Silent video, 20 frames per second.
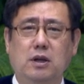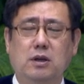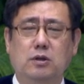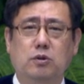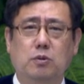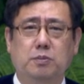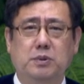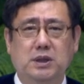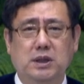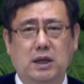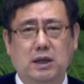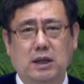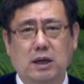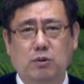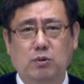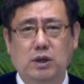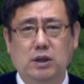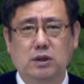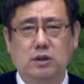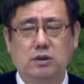또
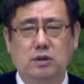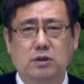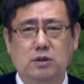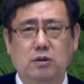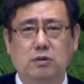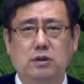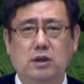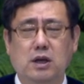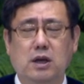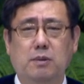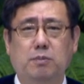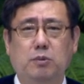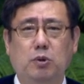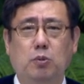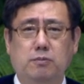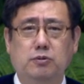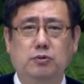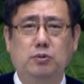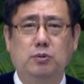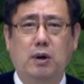비난하고 있는 그렇게 또
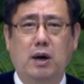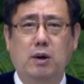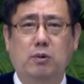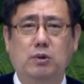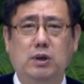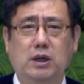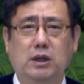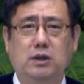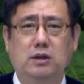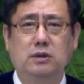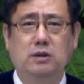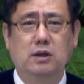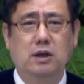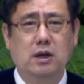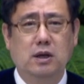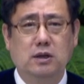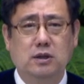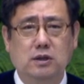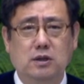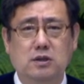분노하고 있는
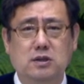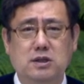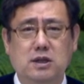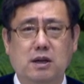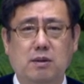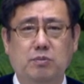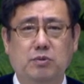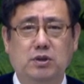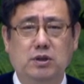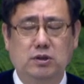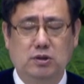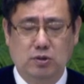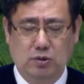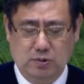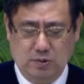그런 사람들의